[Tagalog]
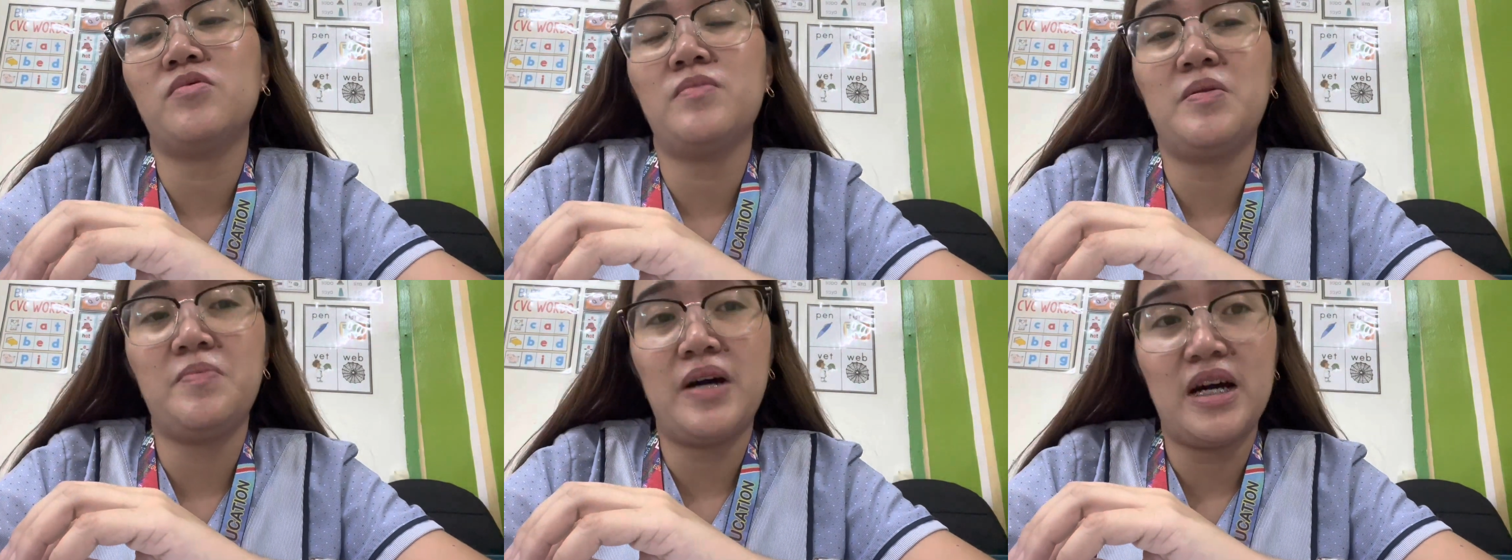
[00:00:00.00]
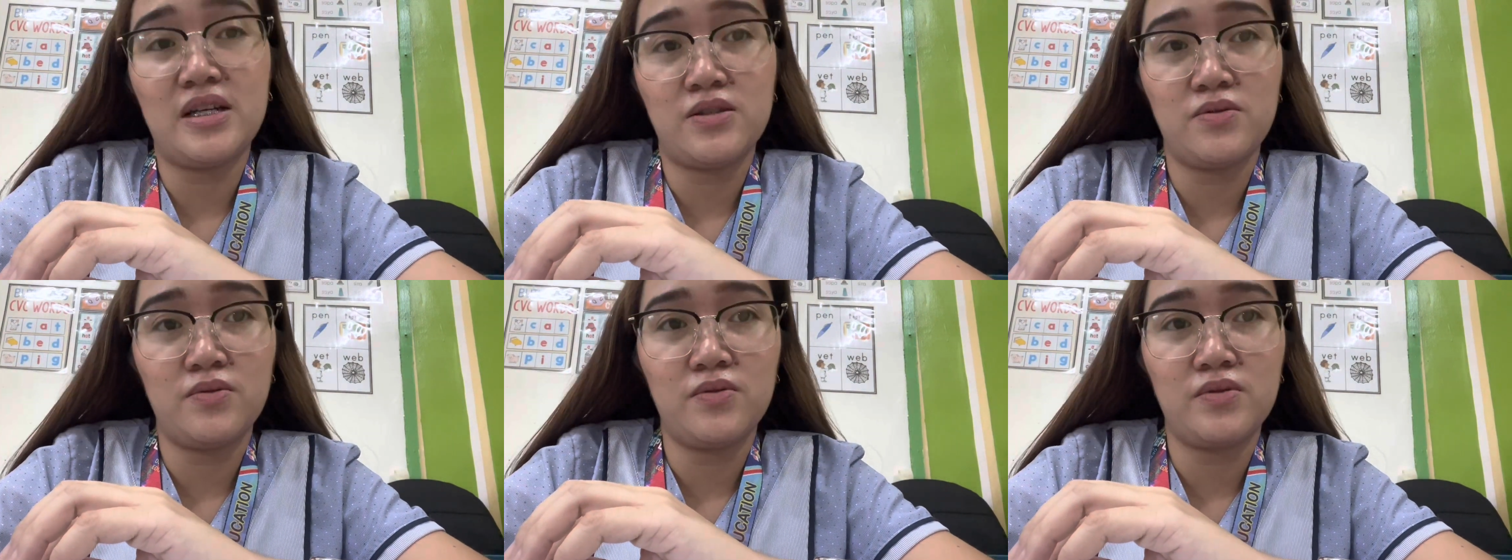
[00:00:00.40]

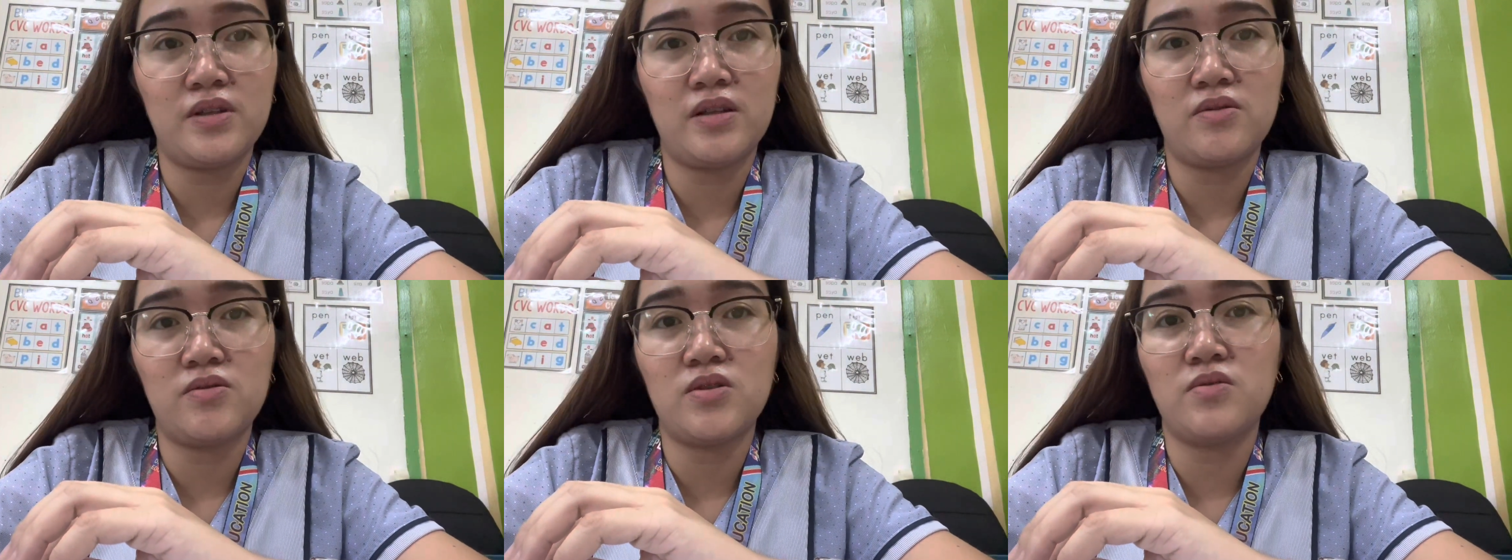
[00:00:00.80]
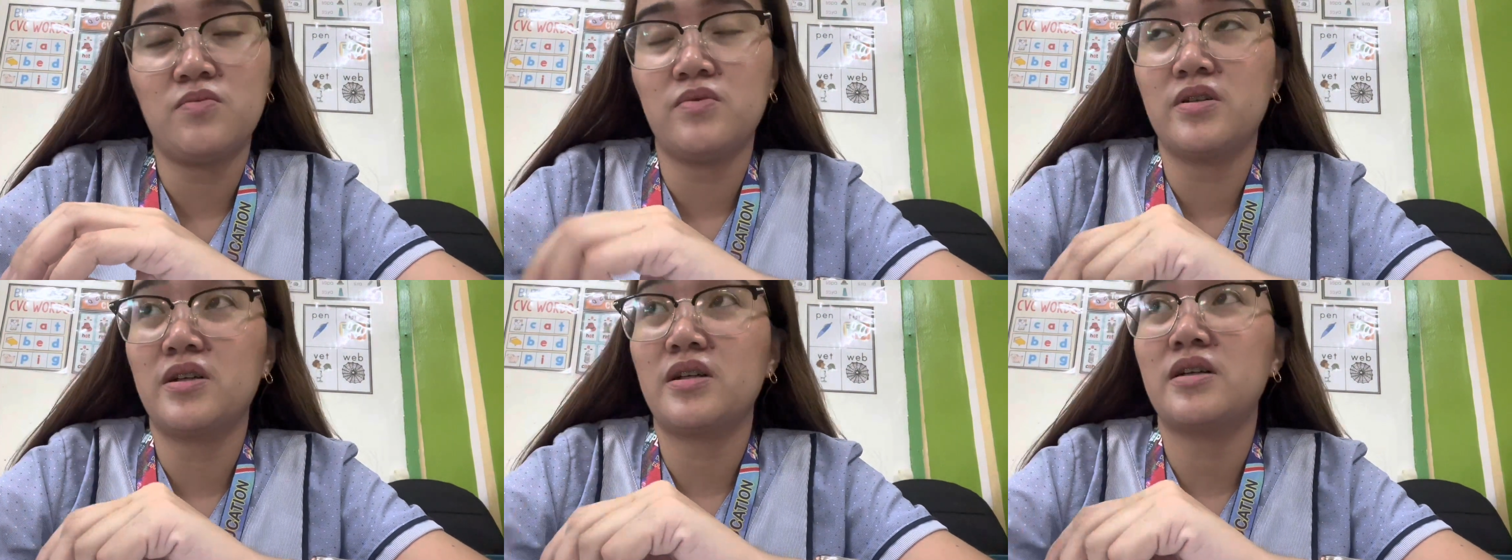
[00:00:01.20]
pumapasok dito sa
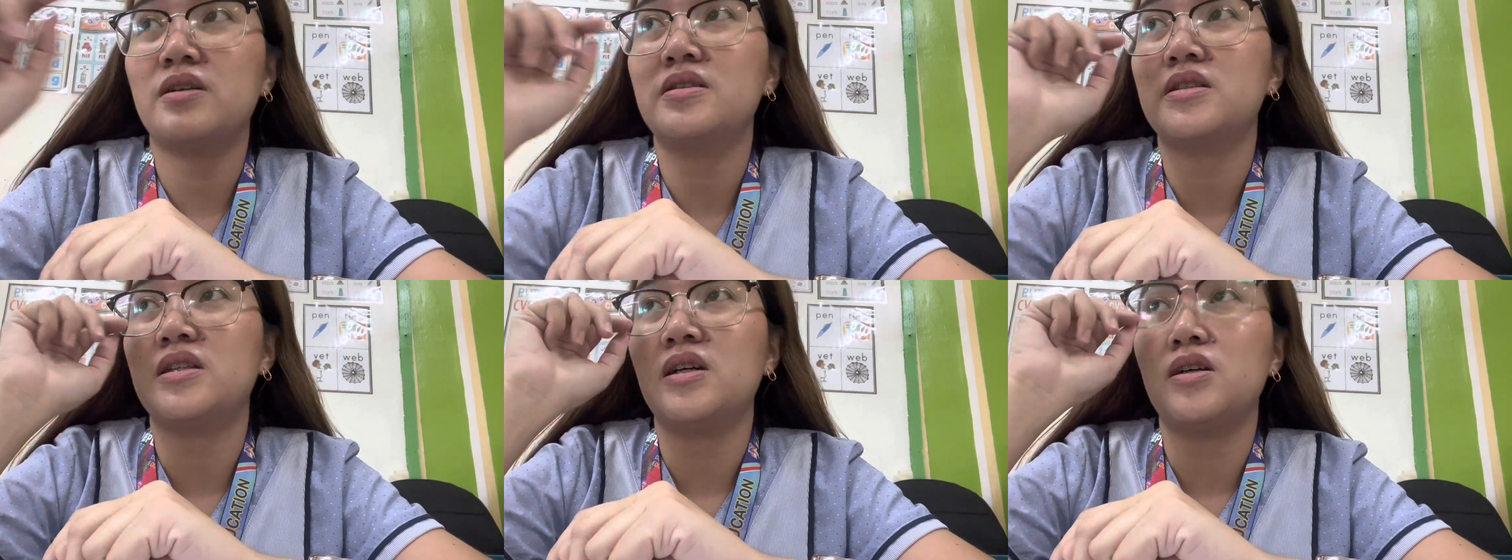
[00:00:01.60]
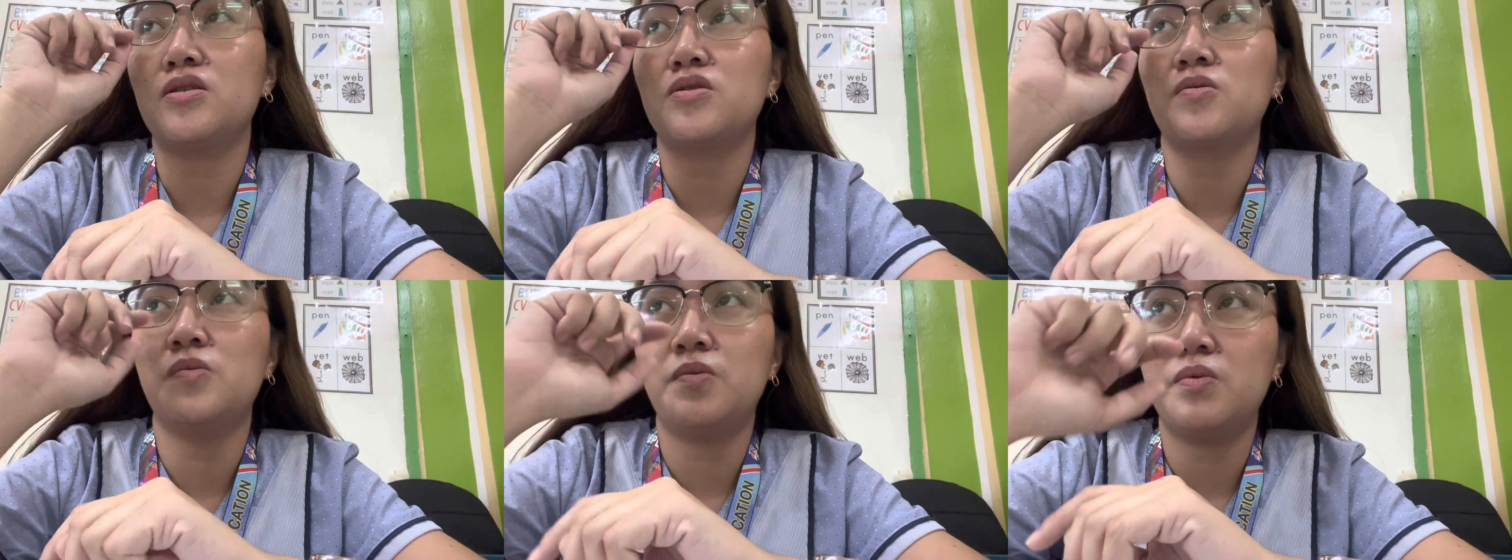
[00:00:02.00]
work sa
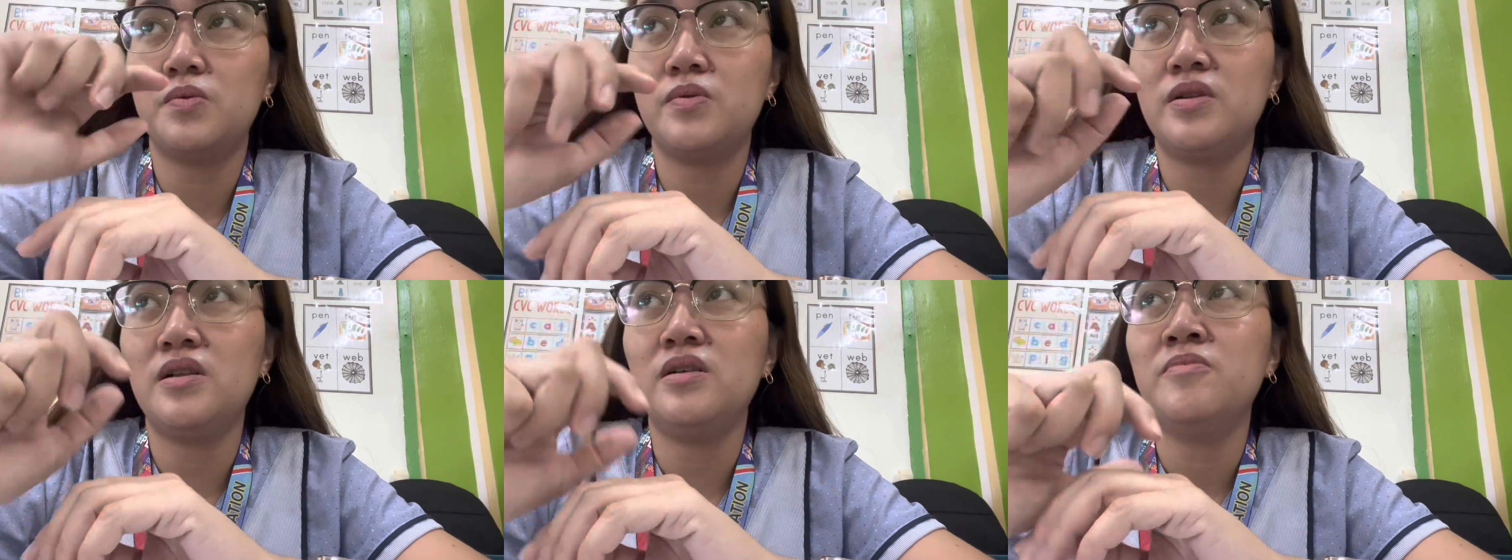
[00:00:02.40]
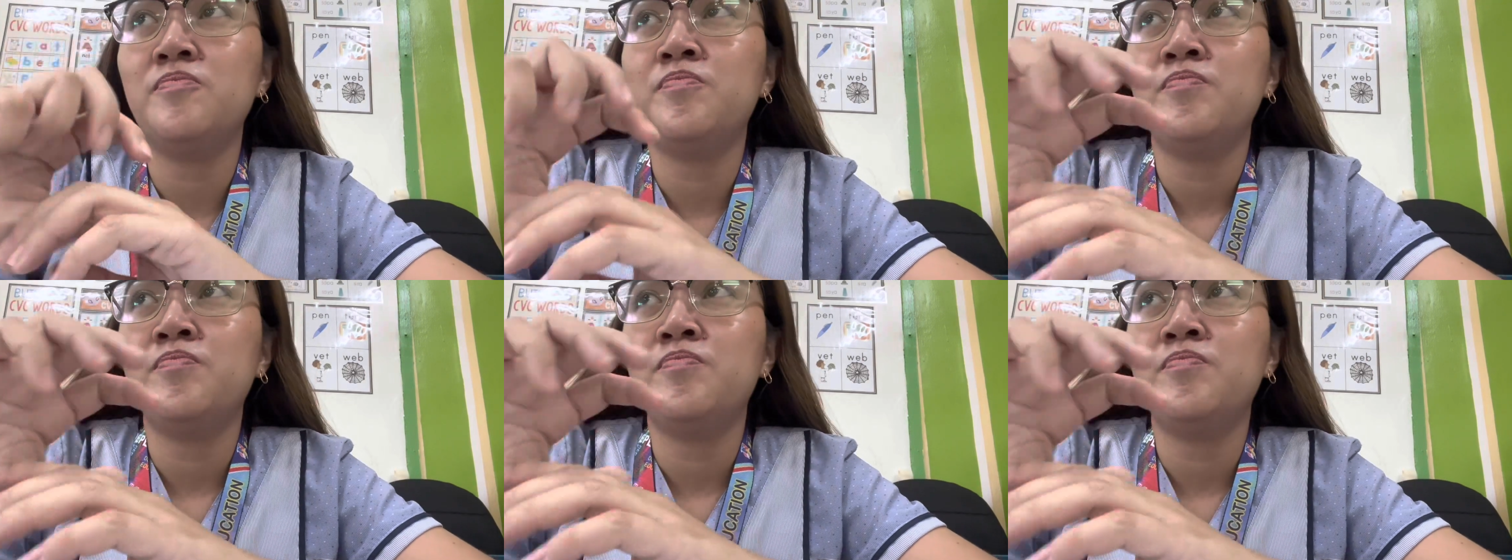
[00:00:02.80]
school